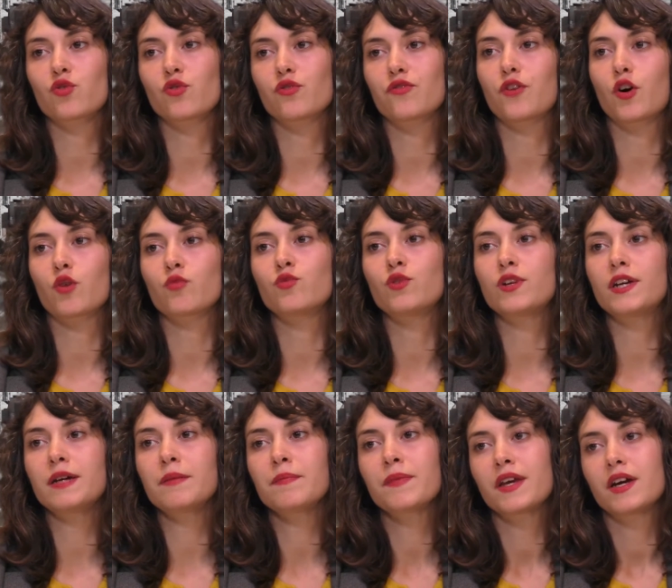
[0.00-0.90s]
de le
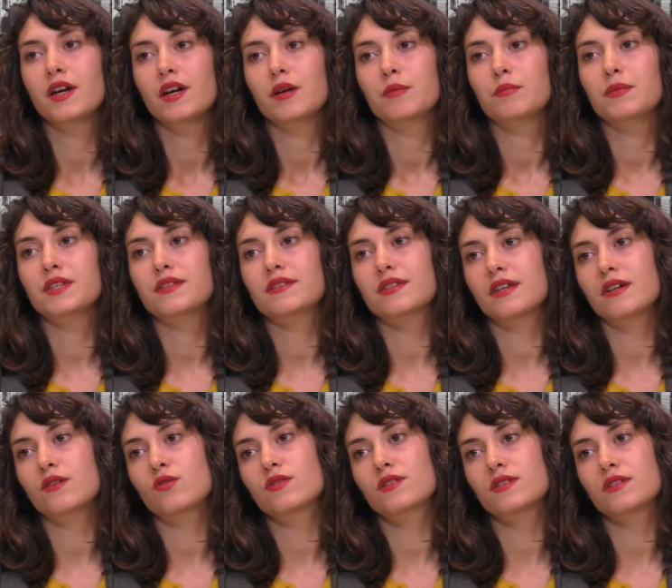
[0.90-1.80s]
formuler mais
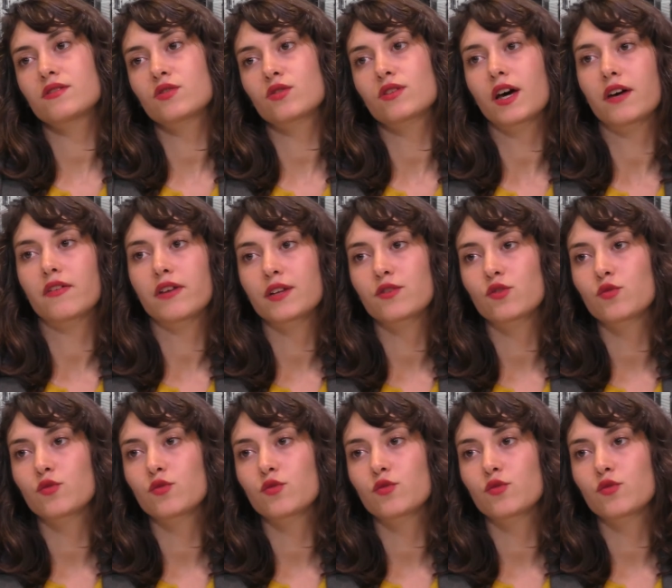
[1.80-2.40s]
c'est aussi ce travail de